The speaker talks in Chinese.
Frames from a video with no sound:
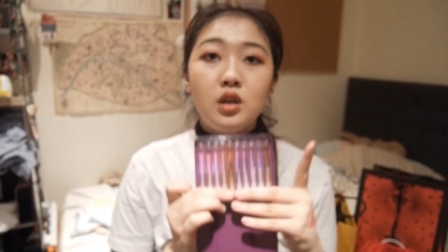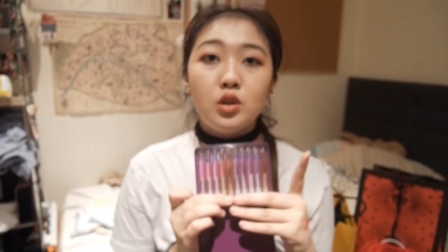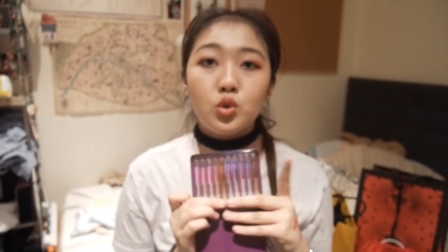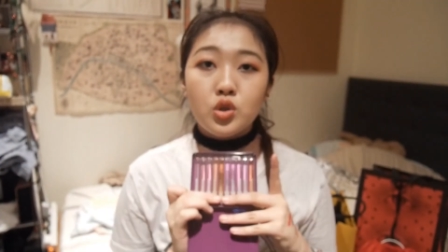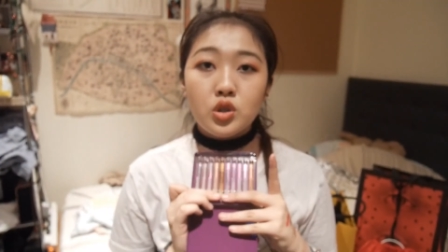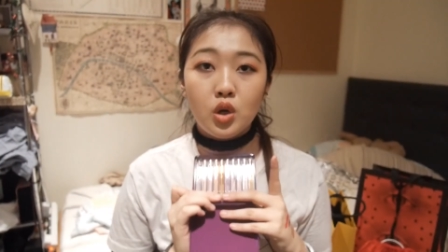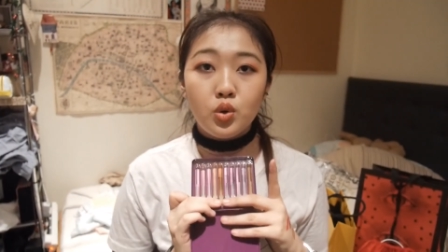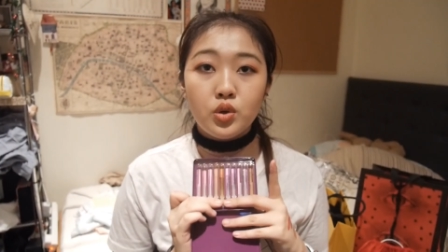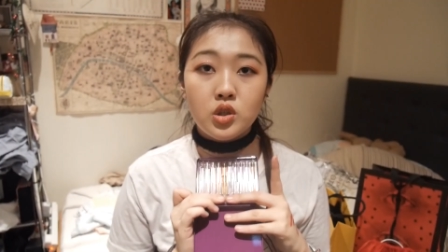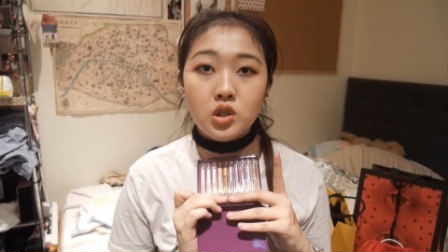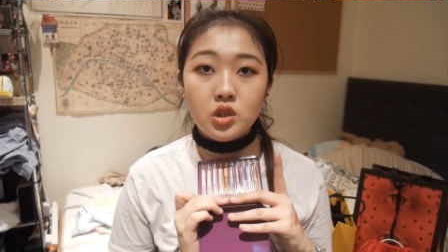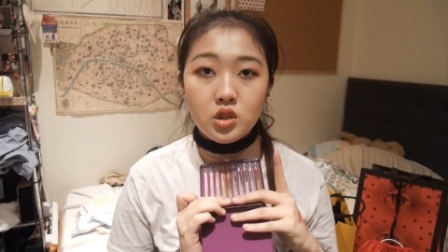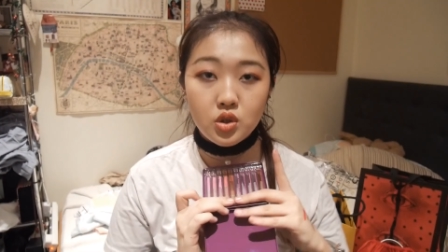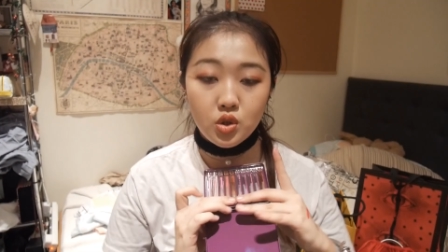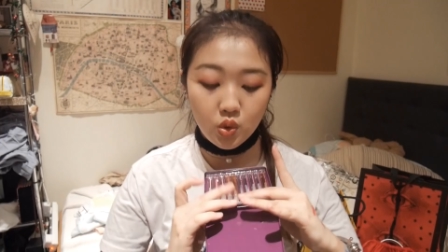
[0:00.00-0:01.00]
一个都稍微
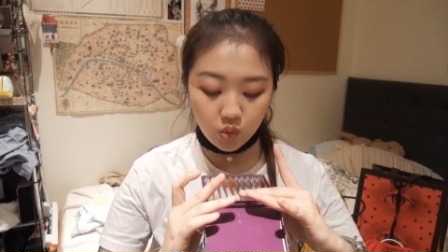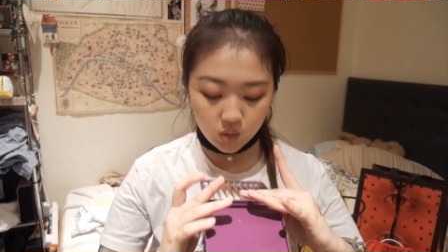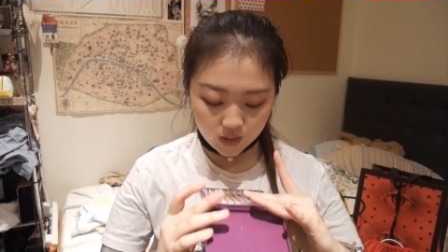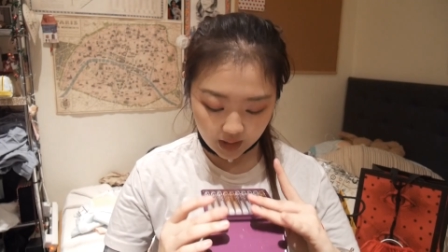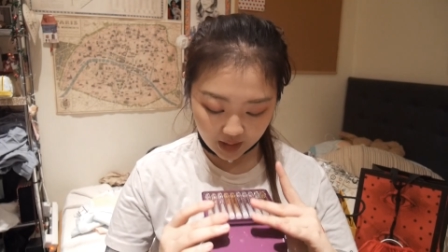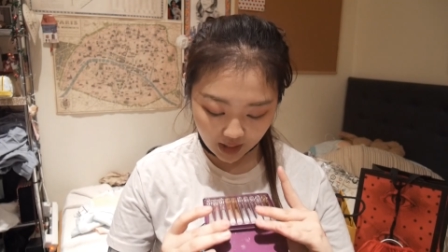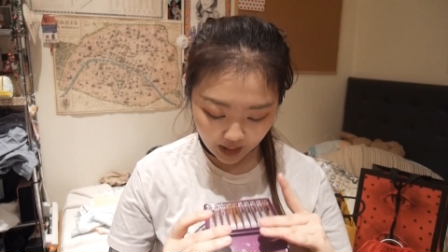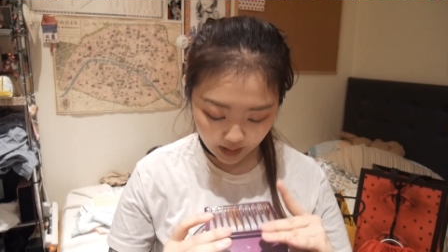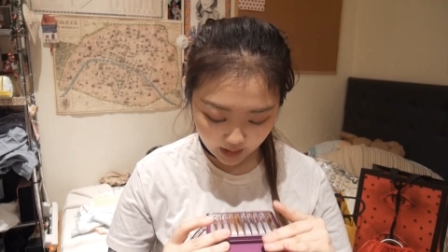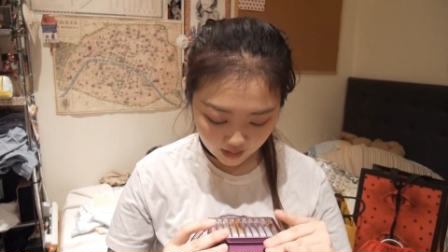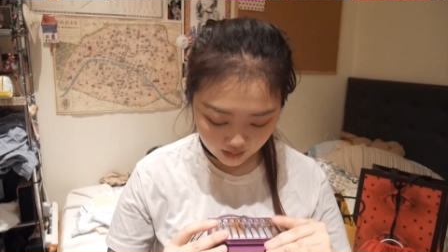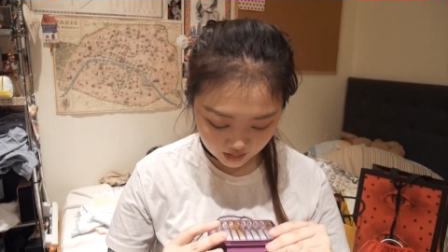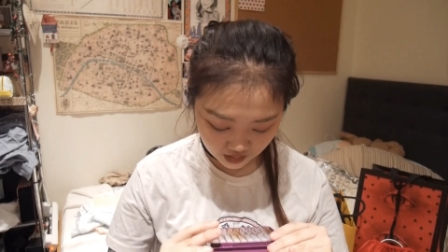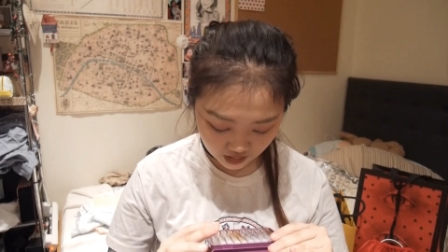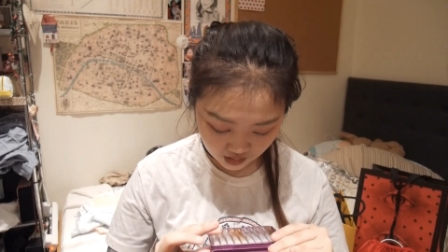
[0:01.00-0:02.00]
试用一下，看
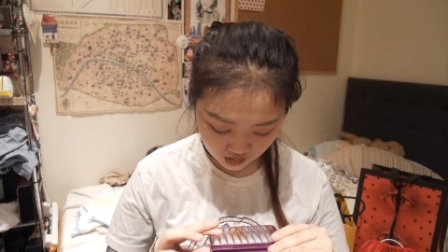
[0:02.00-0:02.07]
看你